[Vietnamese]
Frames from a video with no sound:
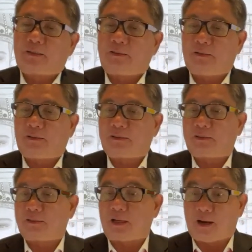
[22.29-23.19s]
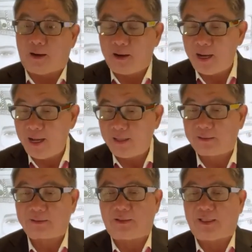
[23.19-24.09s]
con thỏ
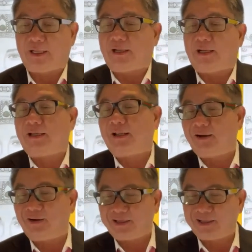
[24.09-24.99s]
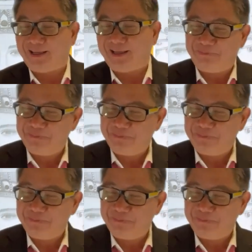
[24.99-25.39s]
con thỏ là, là đài loan này nghe